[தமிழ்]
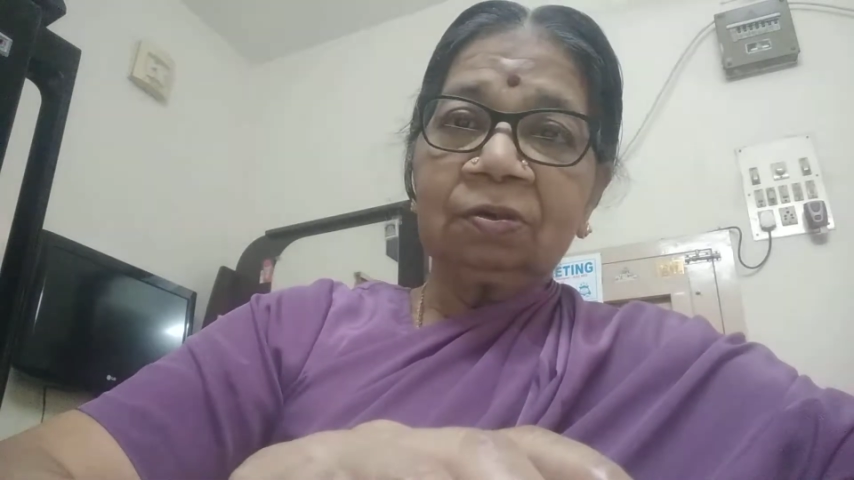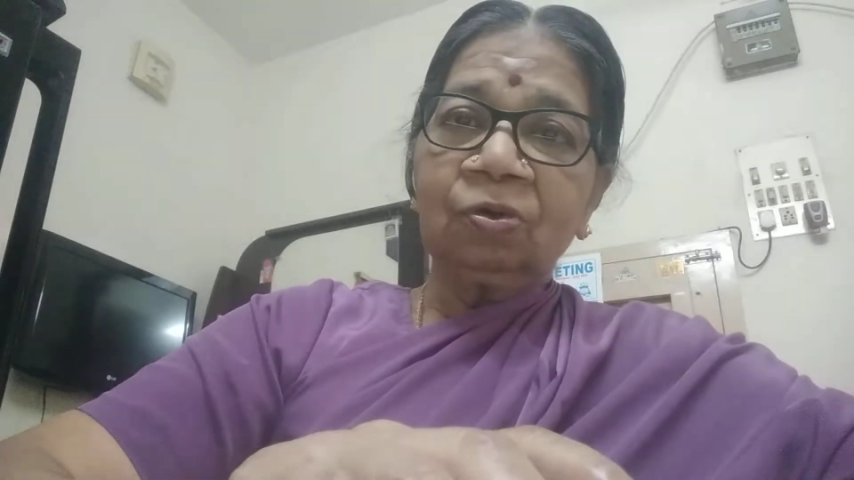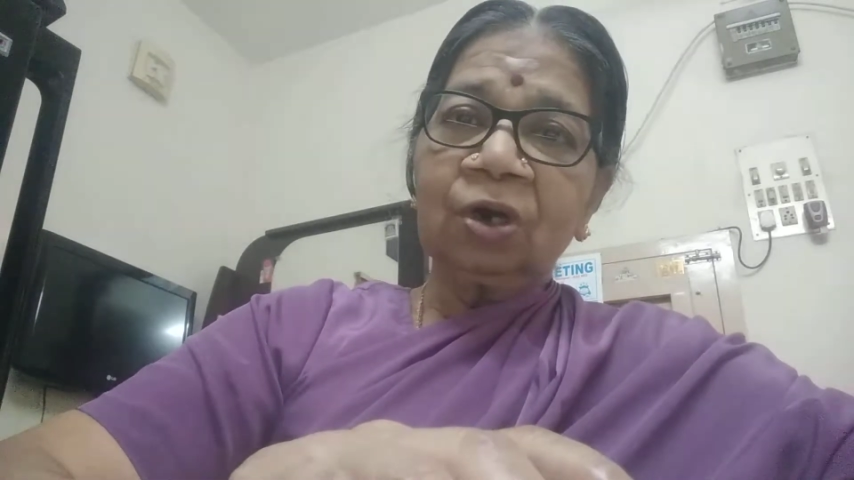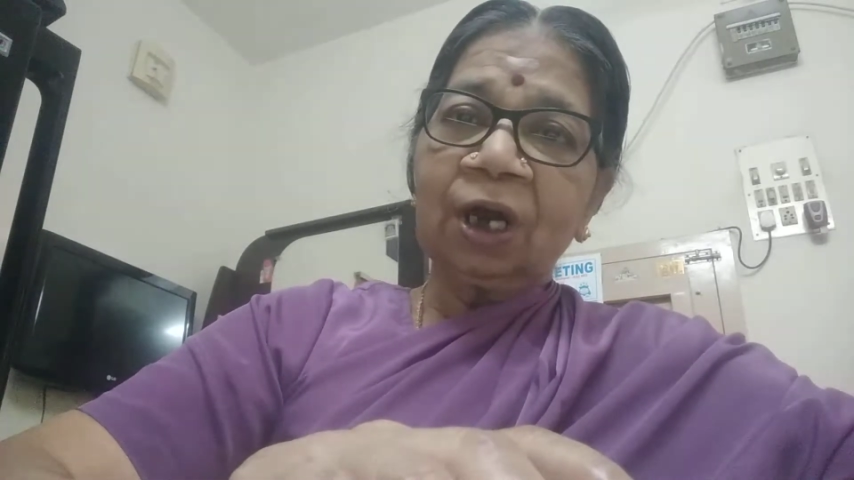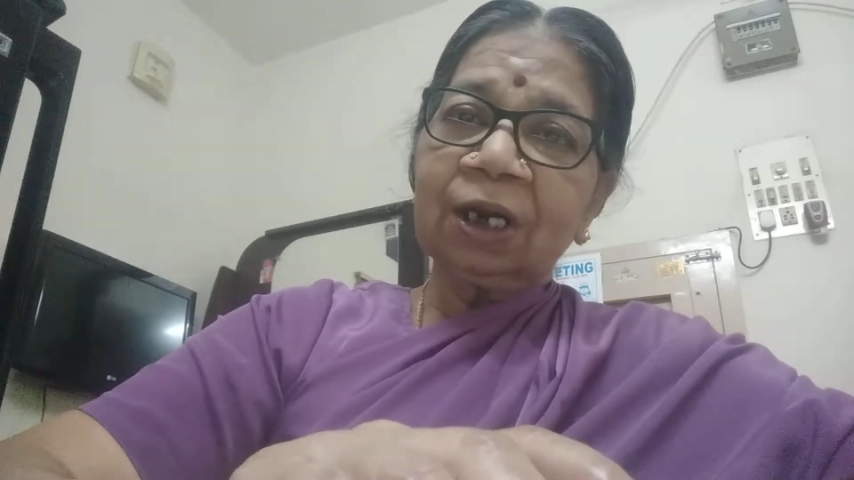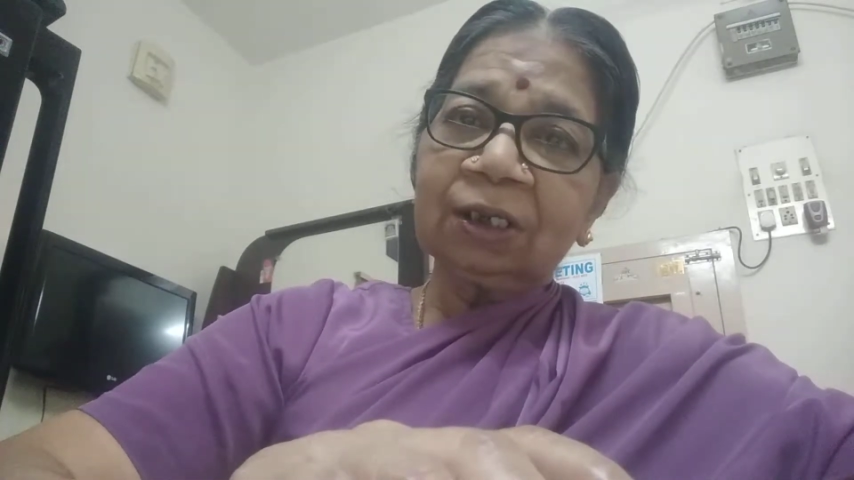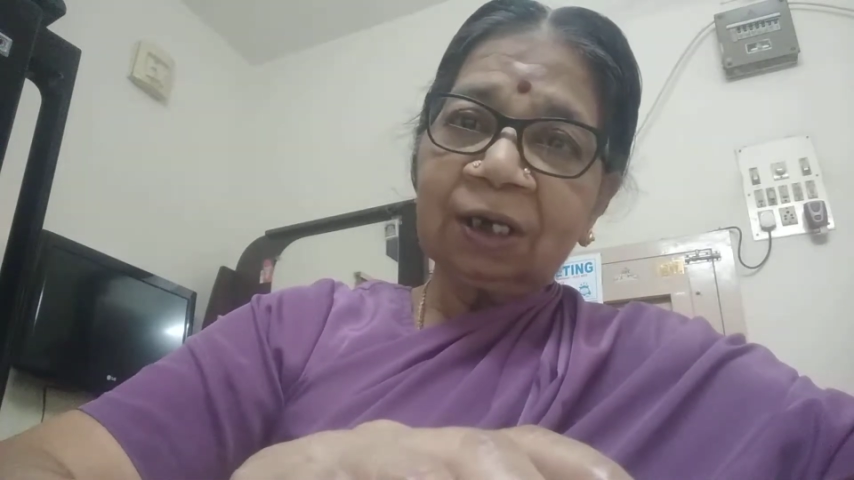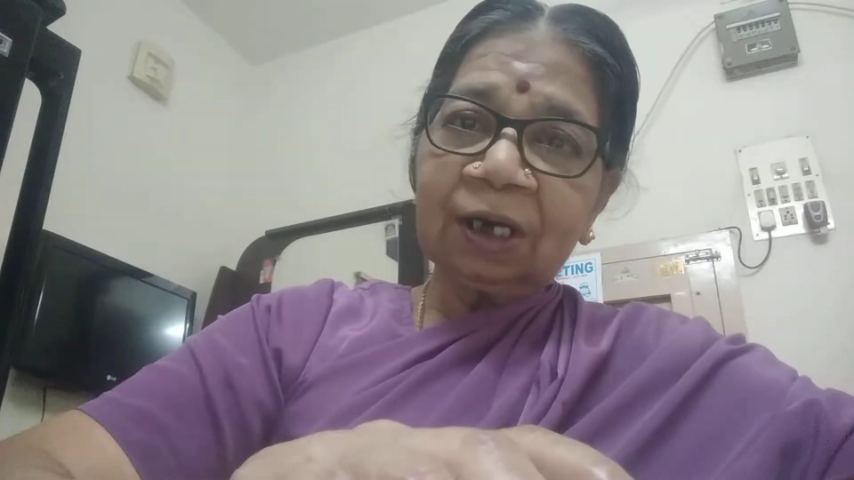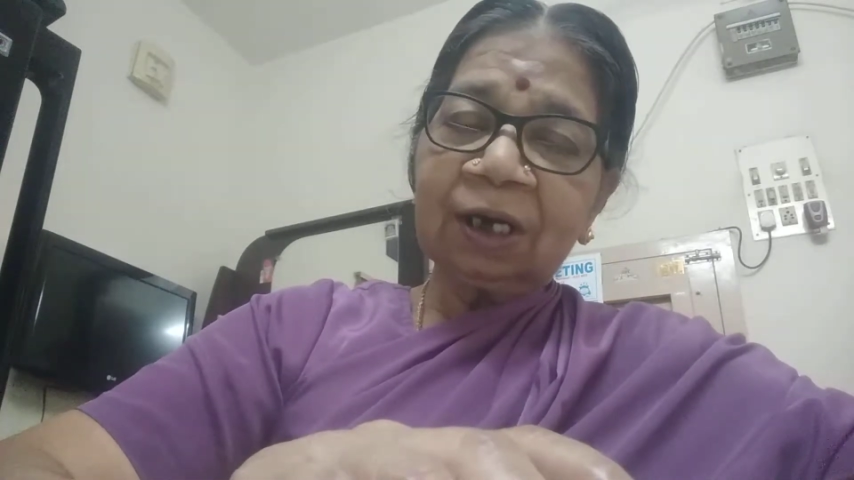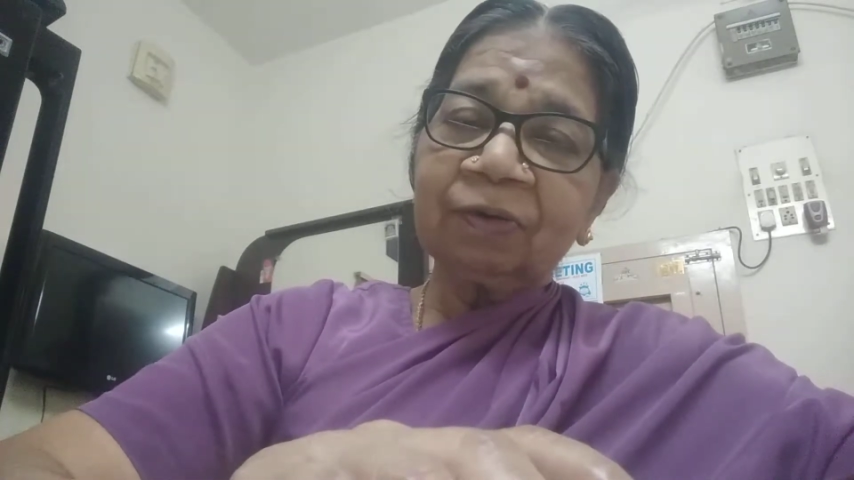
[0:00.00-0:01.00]
ஒரு
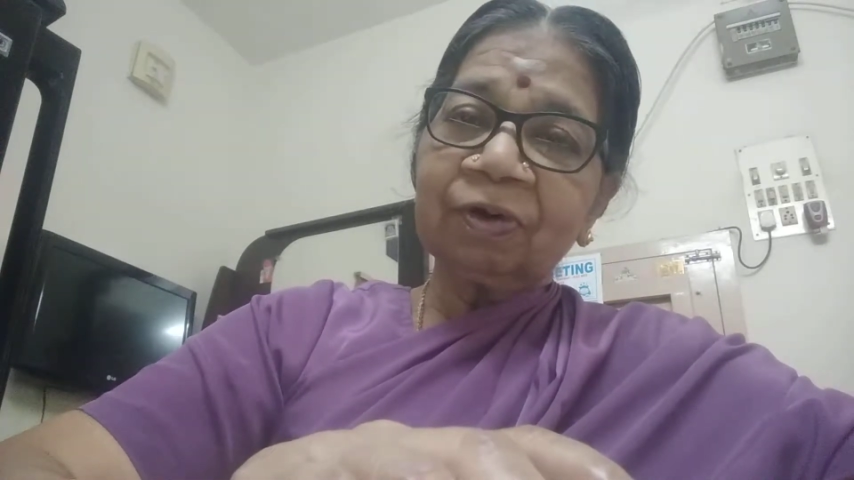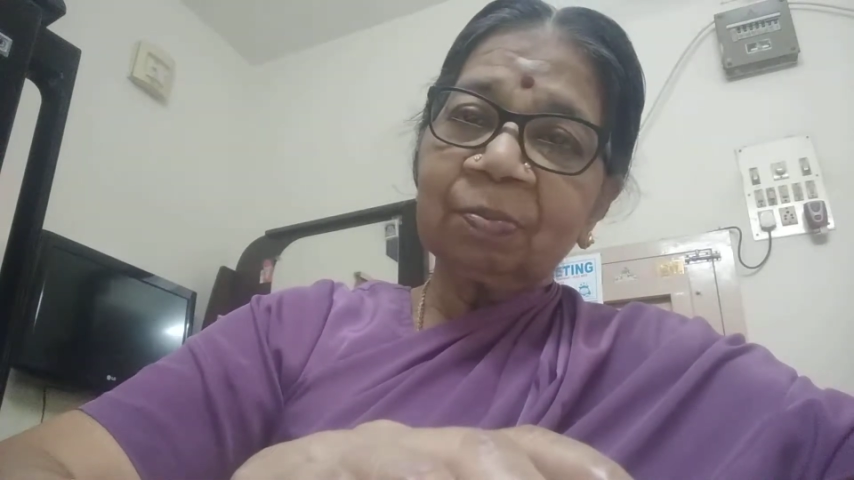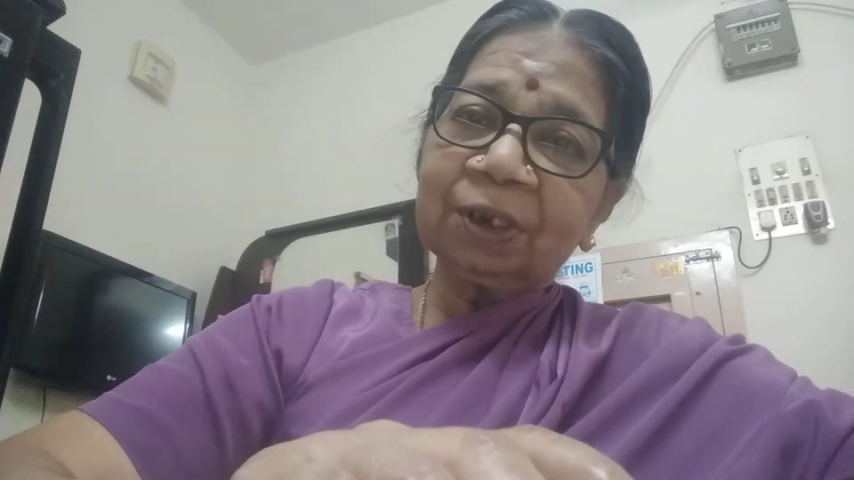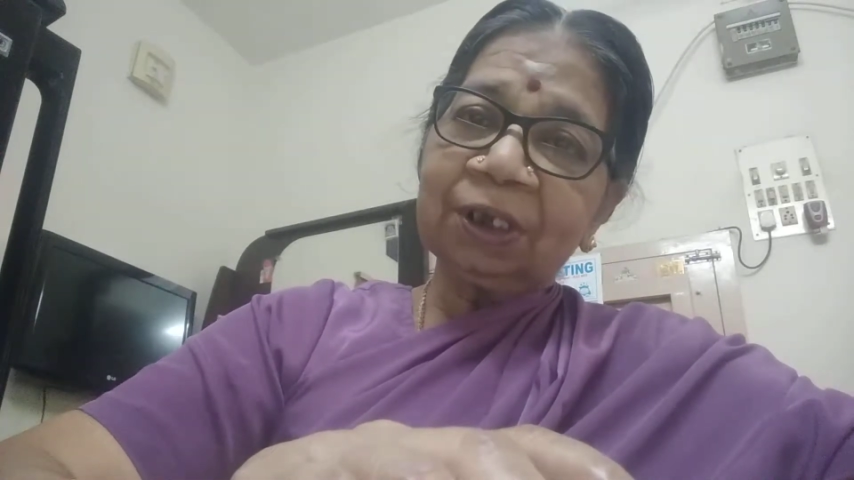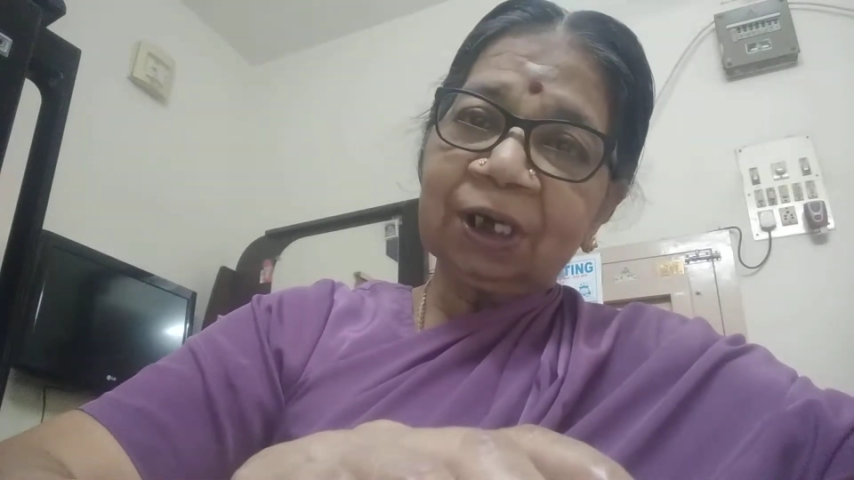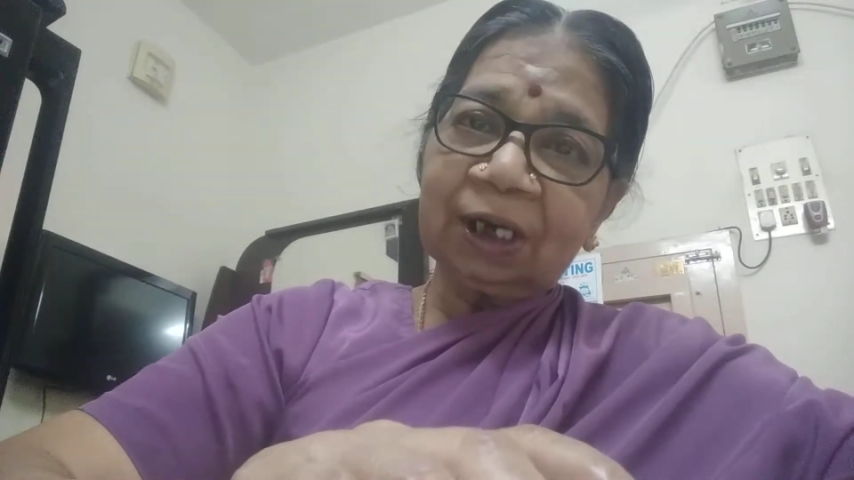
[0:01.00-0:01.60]
காலத்தில் அவனை பற்றிய